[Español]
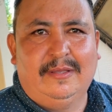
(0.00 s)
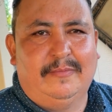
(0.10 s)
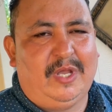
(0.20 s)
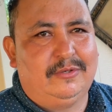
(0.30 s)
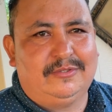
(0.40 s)

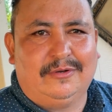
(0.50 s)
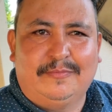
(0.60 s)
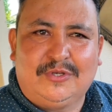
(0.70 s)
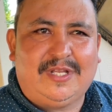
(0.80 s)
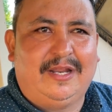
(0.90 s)
me gustó
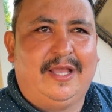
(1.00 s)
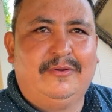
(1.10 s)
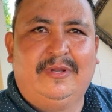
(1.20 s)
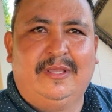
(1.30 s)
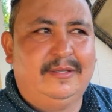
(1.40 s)
cómo
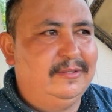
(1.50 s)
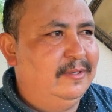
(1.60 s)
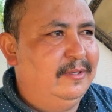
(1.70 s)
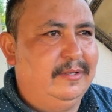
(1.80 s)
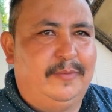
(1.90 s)
salieron y,